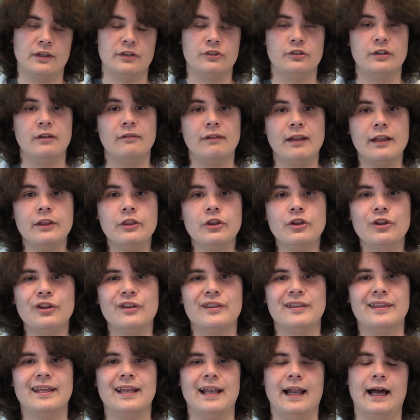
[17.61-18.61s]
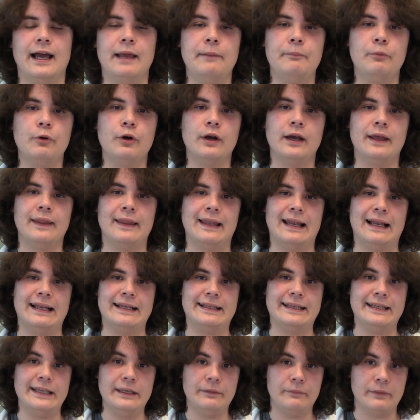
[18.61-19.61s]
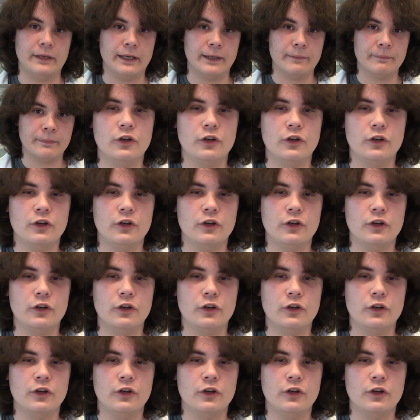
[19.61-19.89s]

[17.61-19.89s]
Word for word: Estoy hablando de la época de la alquimia.